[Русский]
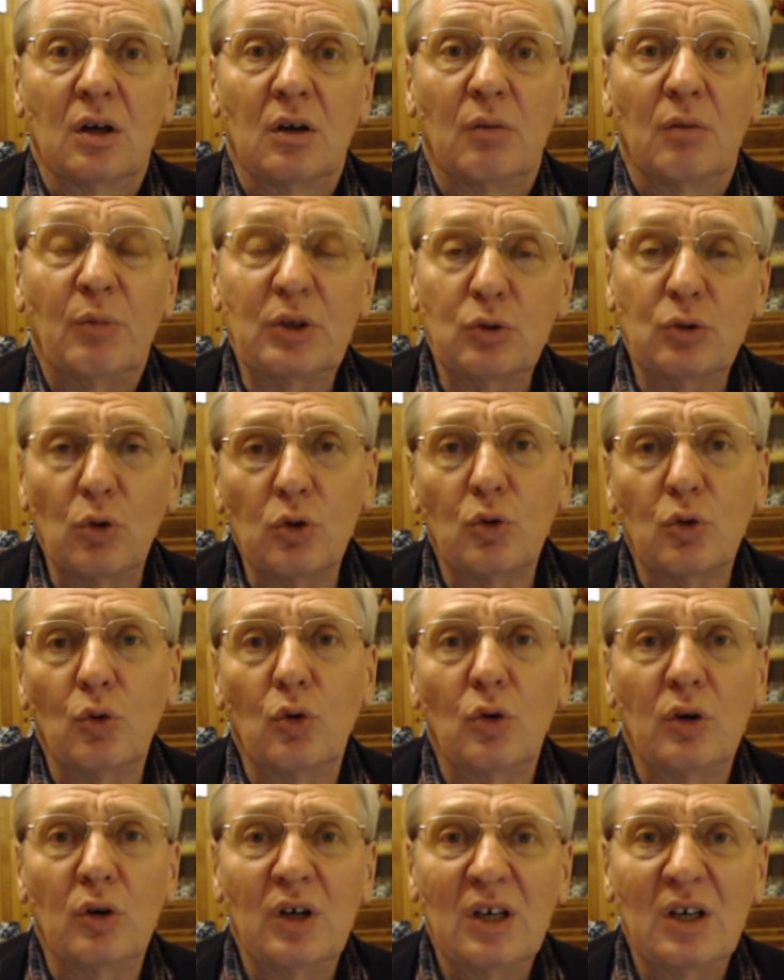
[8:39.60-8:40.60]

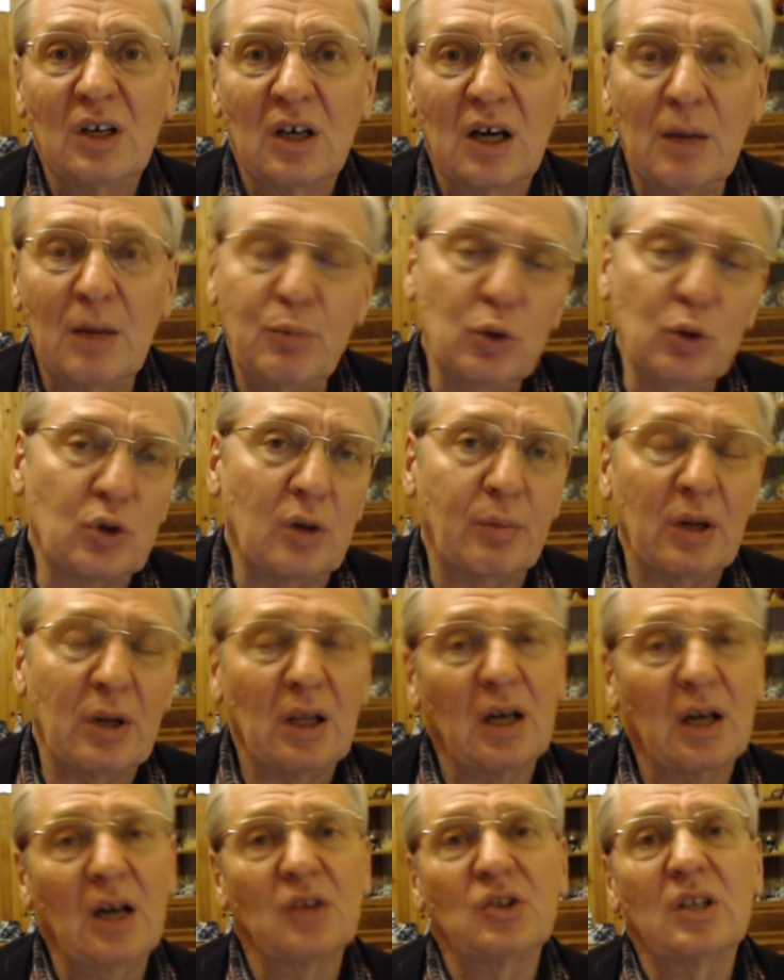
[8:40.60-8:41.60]
поскольку компьютеру
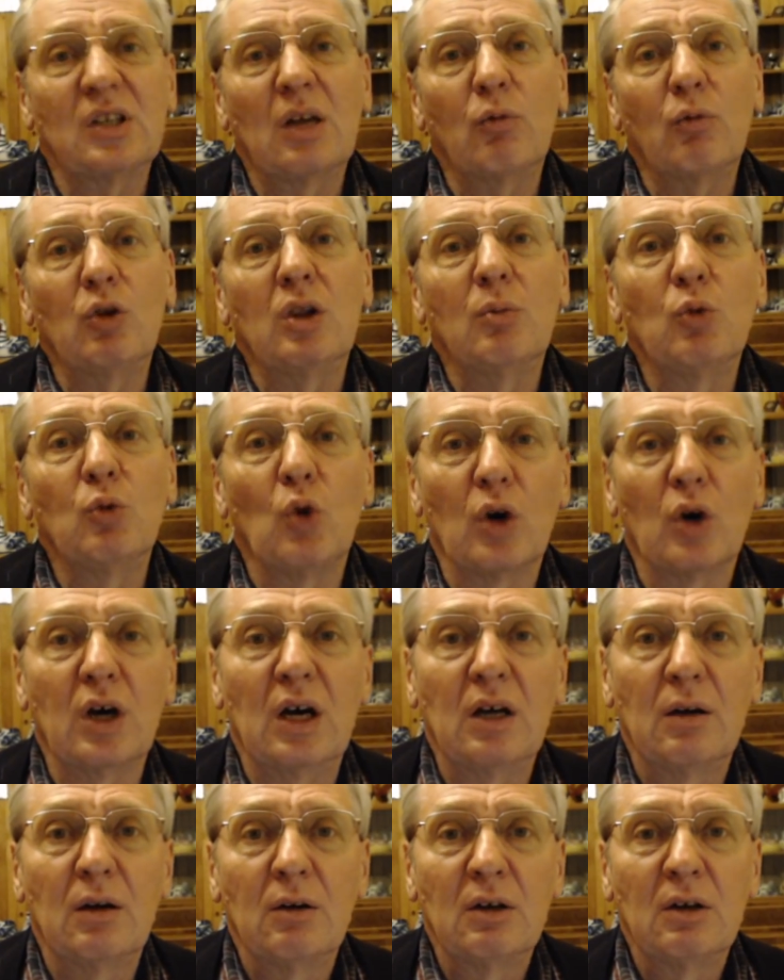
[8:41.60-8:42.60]
прилагается довольно
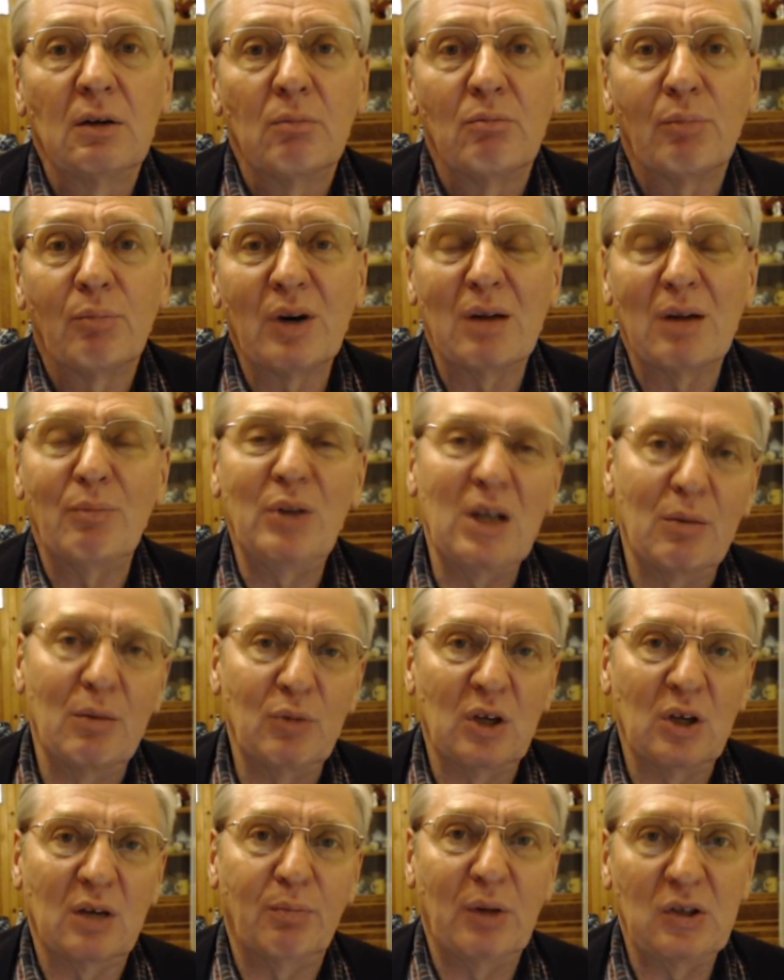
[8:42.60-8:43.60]
много
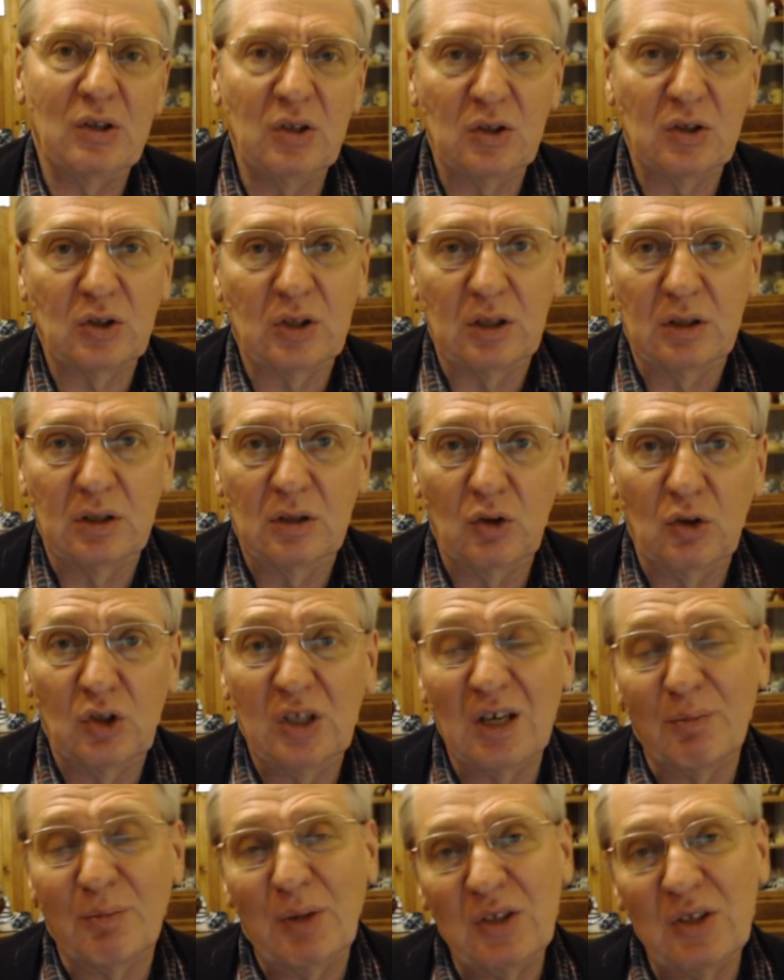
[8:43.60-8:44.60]
проблемных позиций, то есть
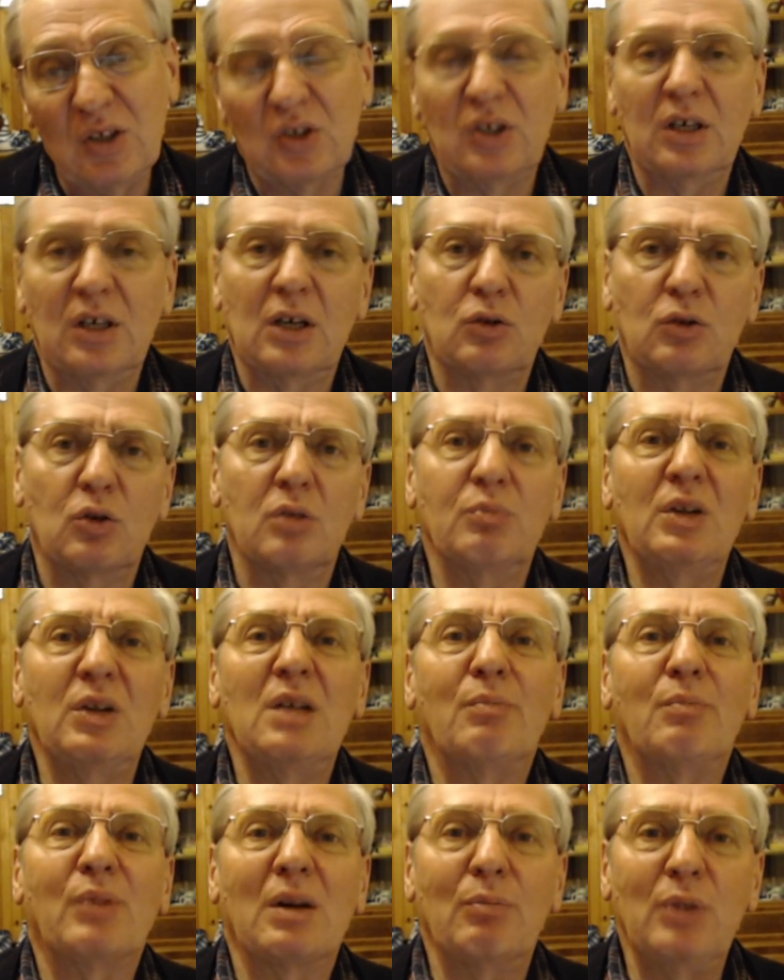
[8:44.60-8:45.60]
тех позиций, которые были
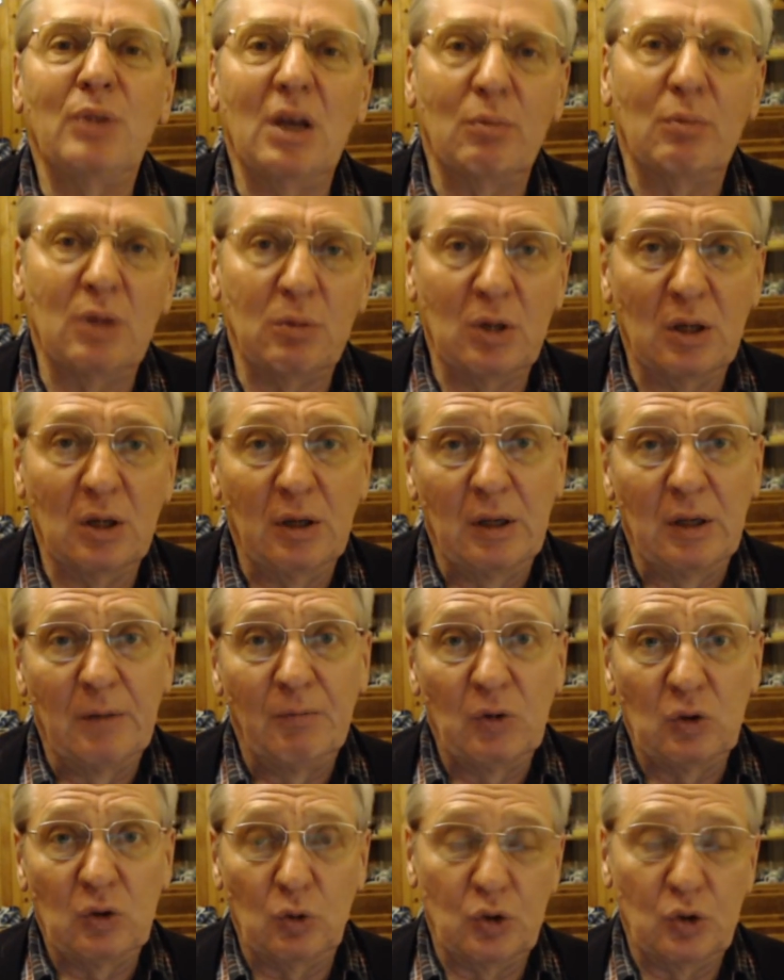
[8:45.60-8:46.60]
проблемными
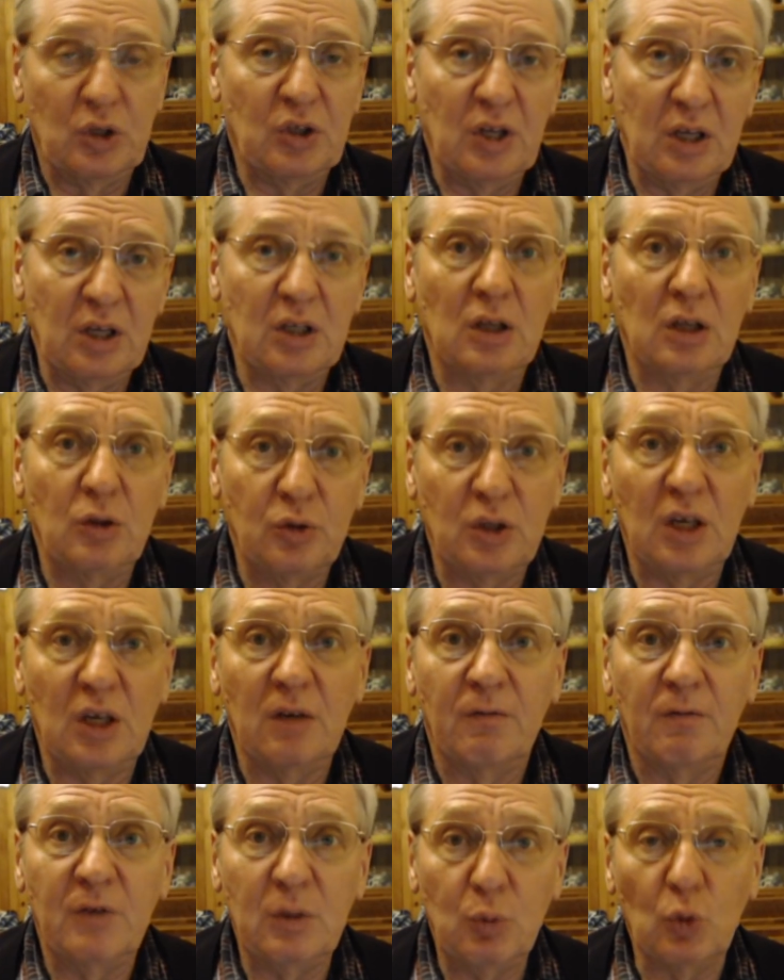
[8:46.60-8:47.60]
с точки зрения
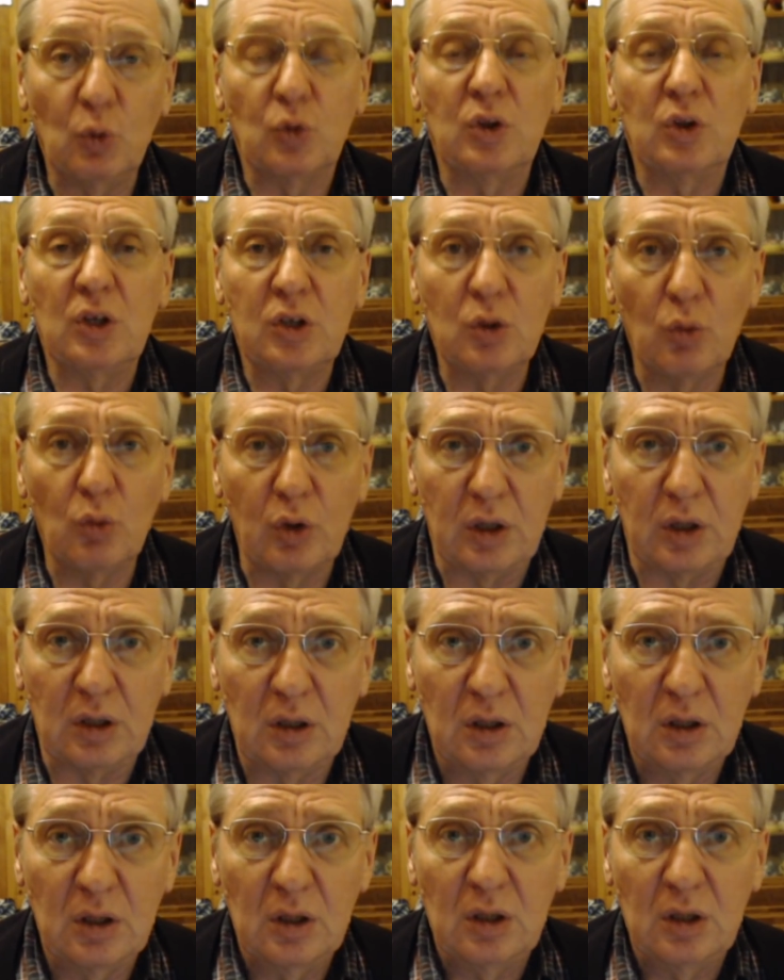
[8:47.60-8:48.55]
людей в дебютной теории,